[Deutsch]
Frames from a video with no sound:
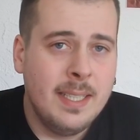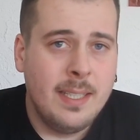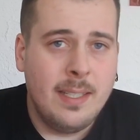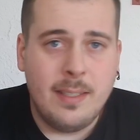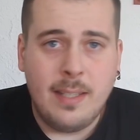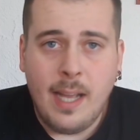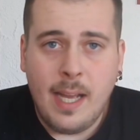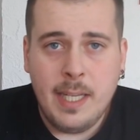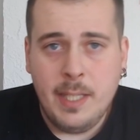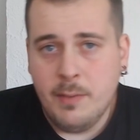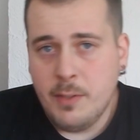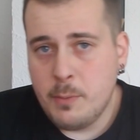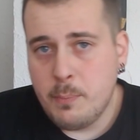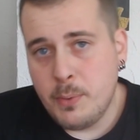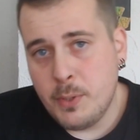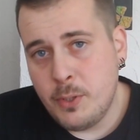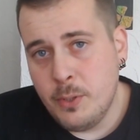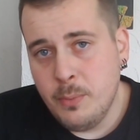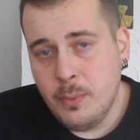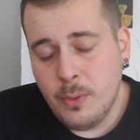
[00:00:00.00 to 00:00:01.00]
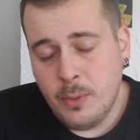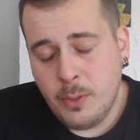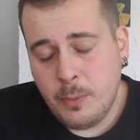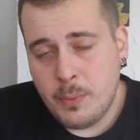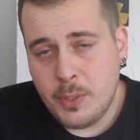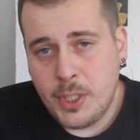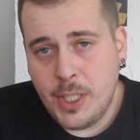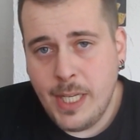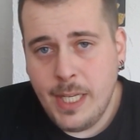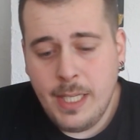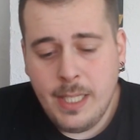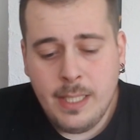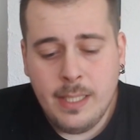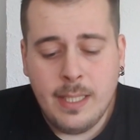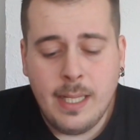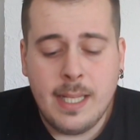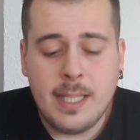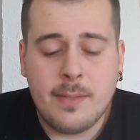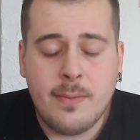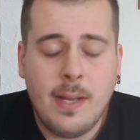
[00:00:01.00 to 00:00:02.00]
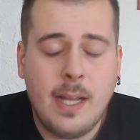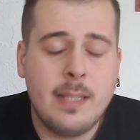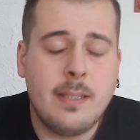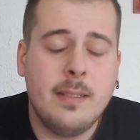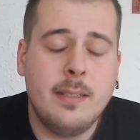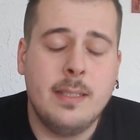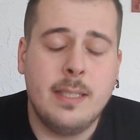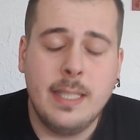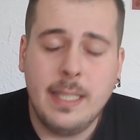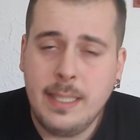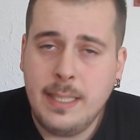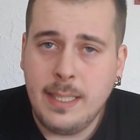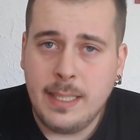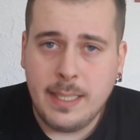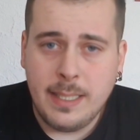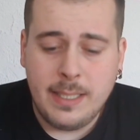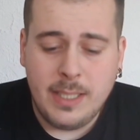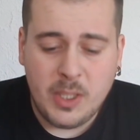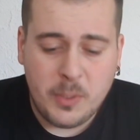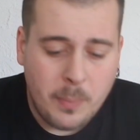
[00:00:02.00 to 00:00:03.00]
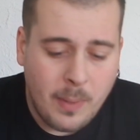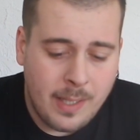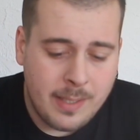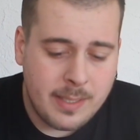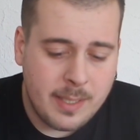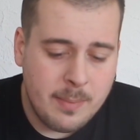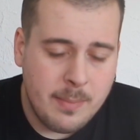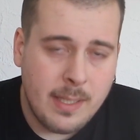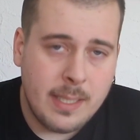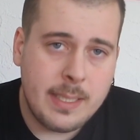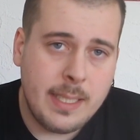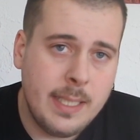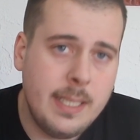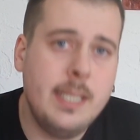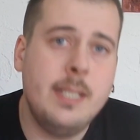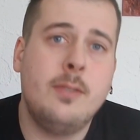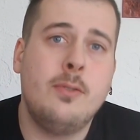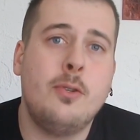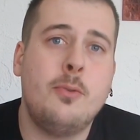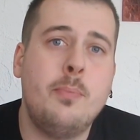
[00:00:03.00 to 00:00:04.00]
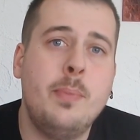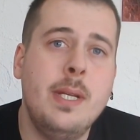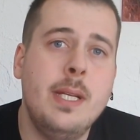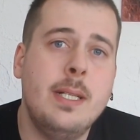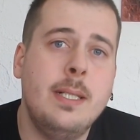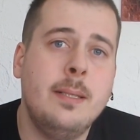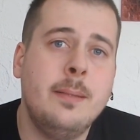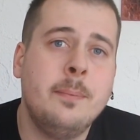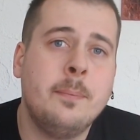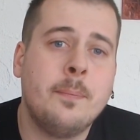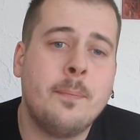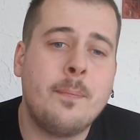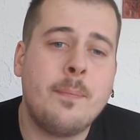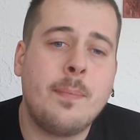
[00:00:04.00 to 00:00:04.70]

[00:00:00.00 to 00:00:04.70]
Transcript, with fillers: der Daniel wird bestimmt euch bestätigen. Es hat richtig, richtig Spaß gemacht, gegen ihn zu spielen.